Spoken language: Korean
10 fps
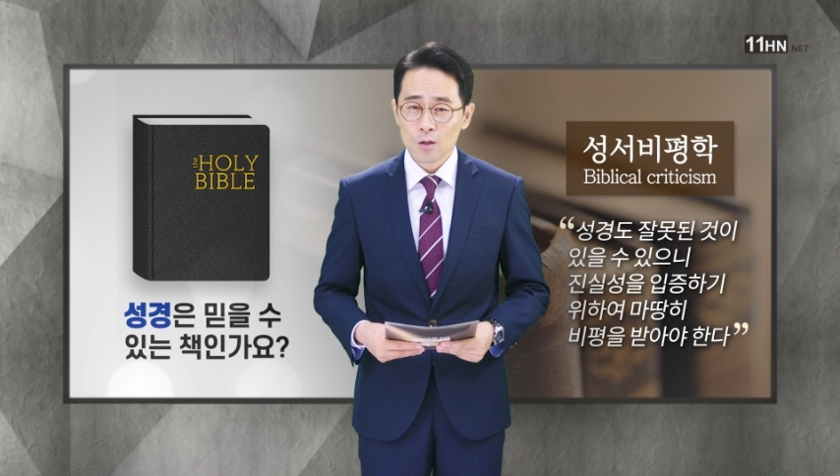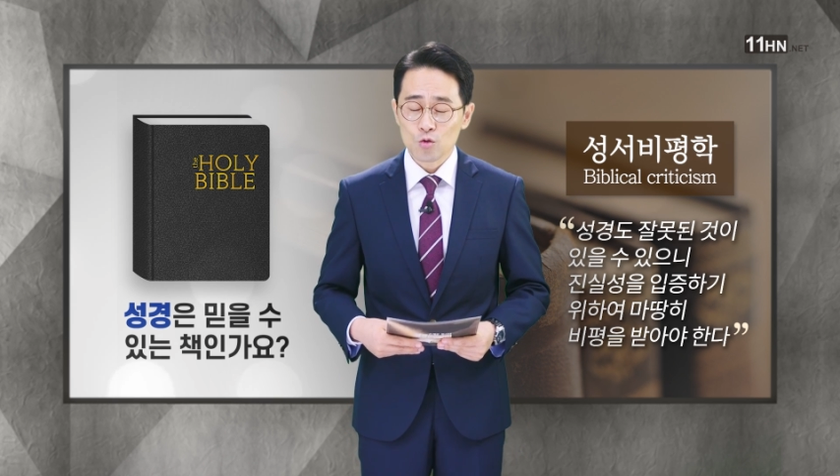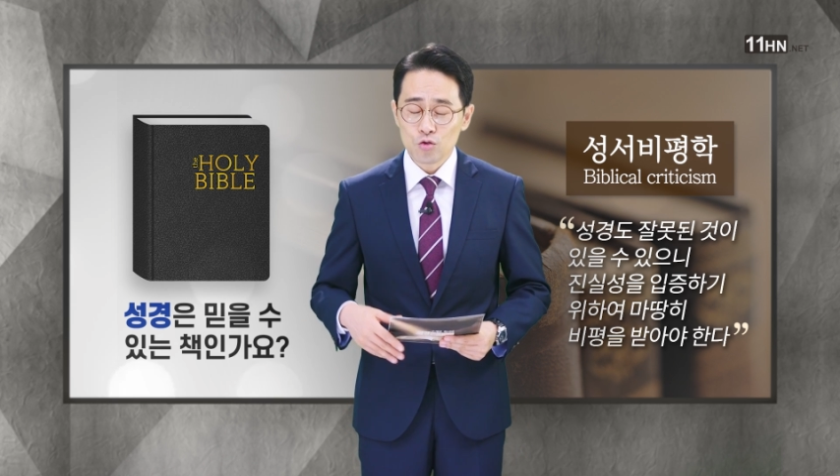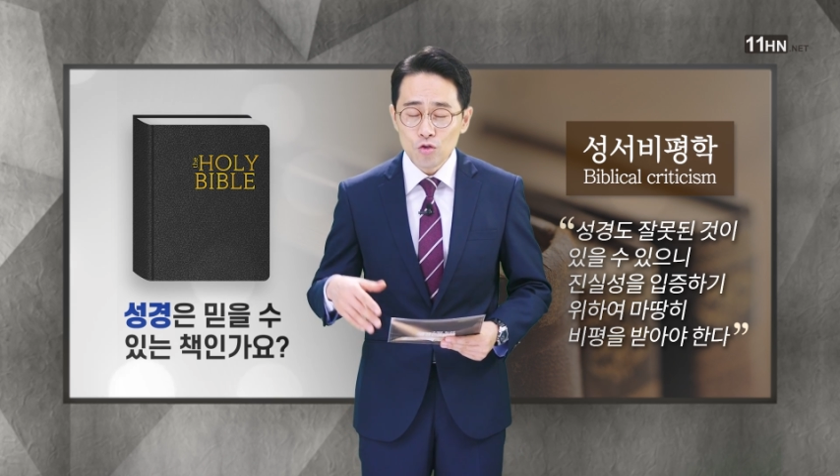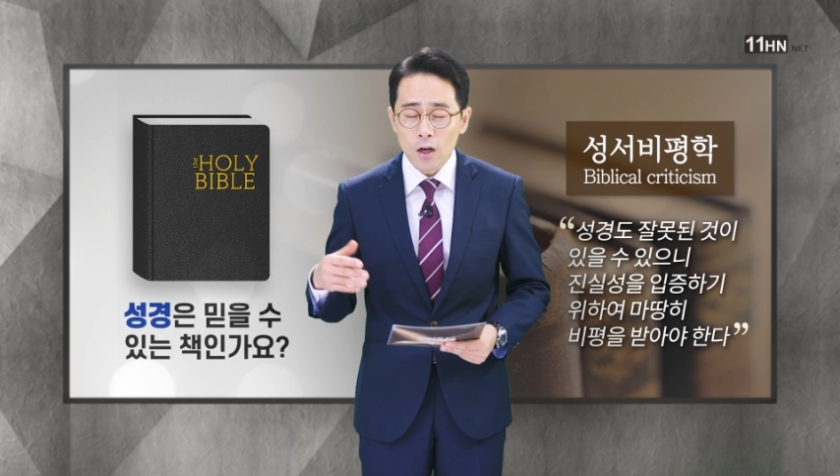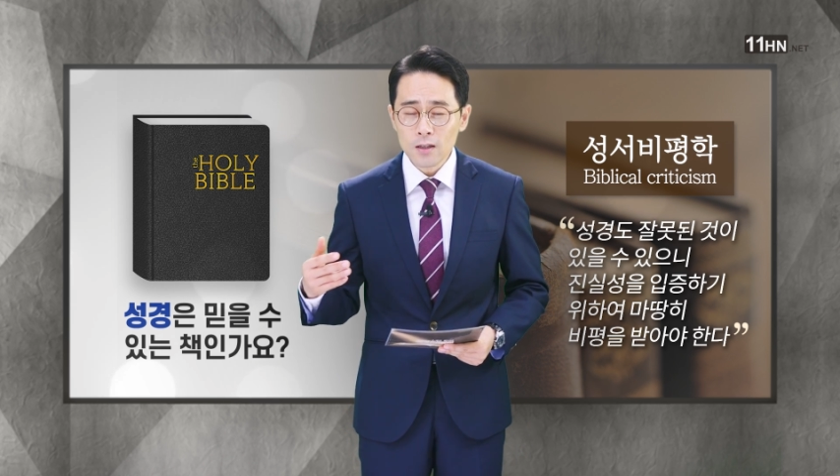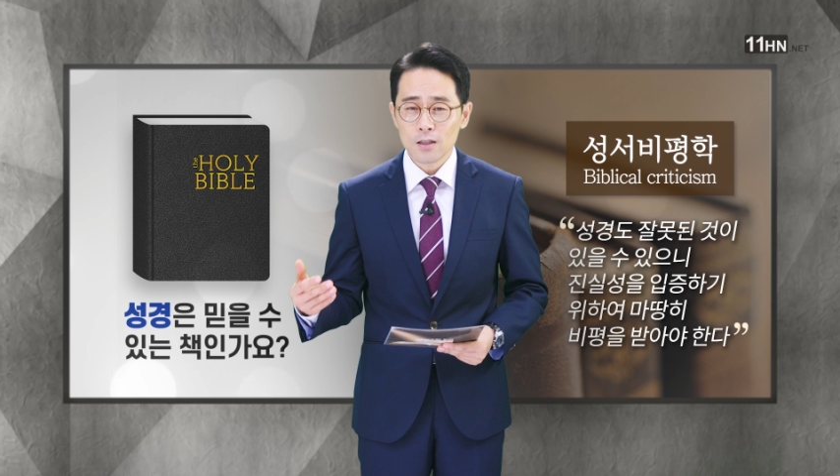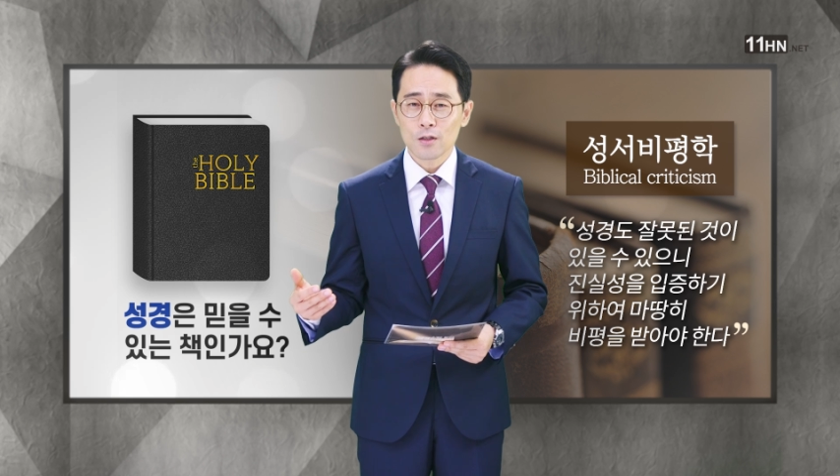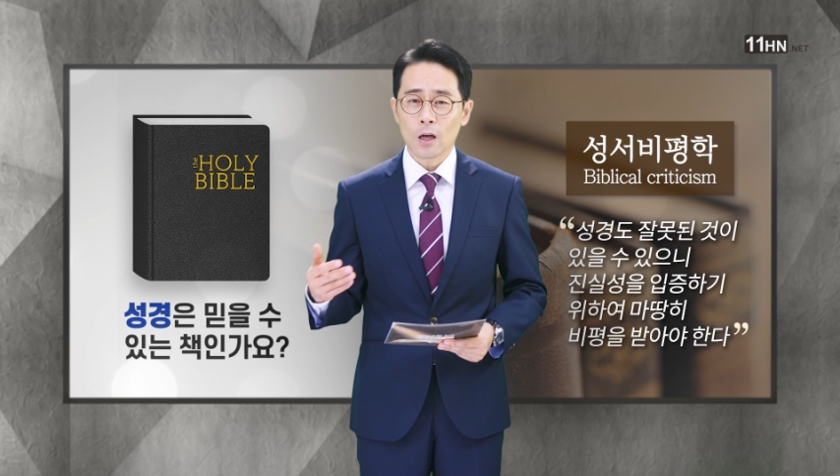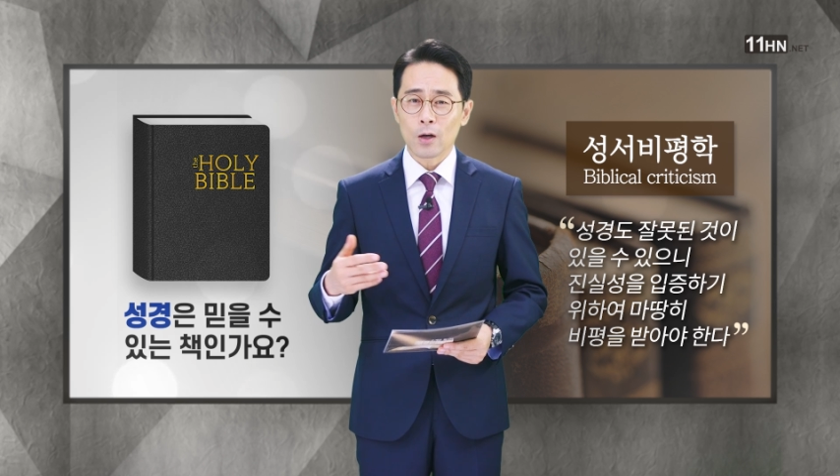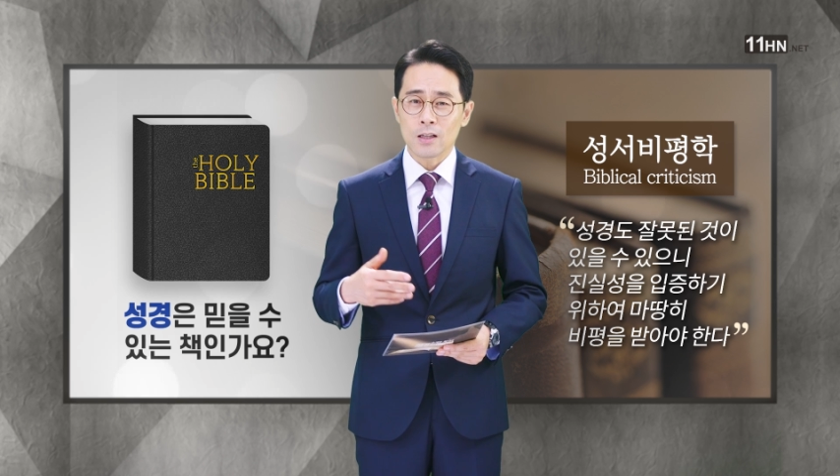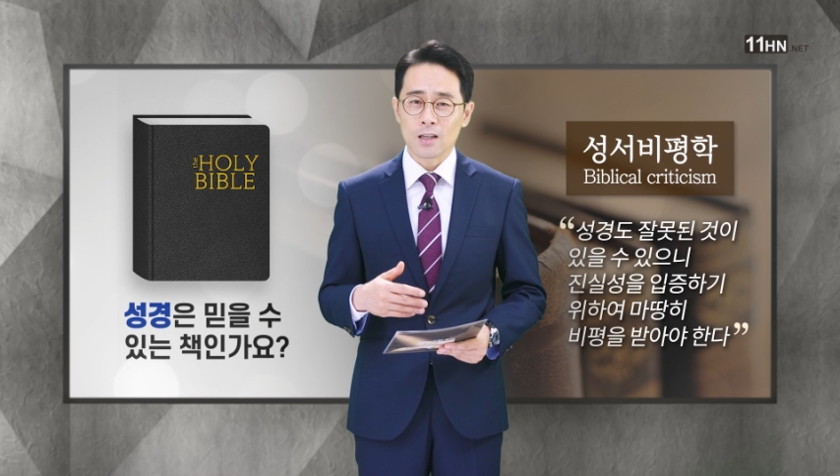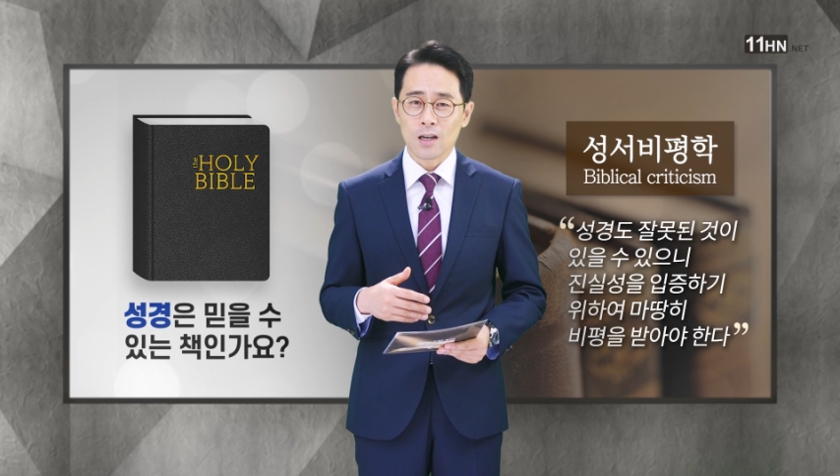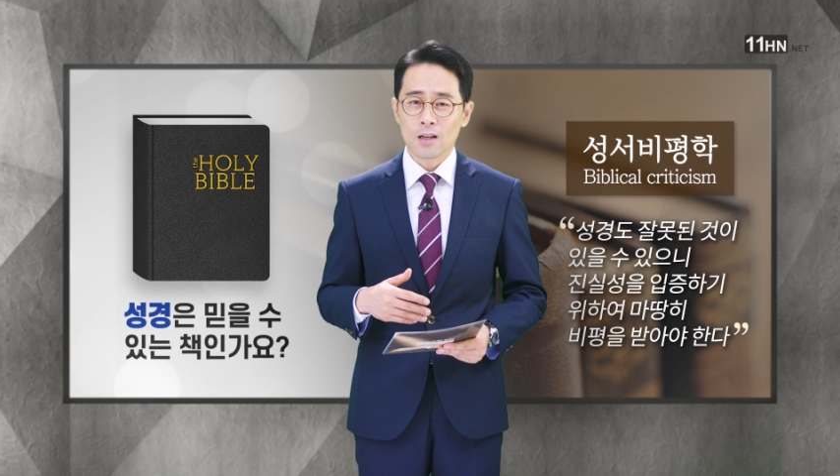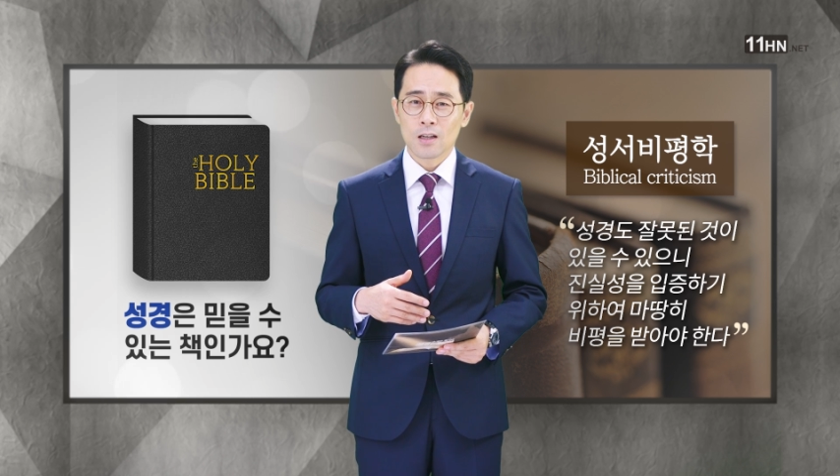누구한테서
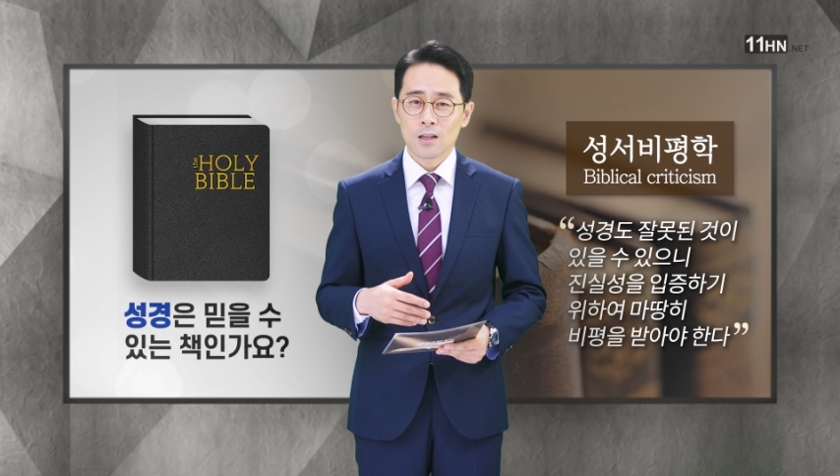나왔는가?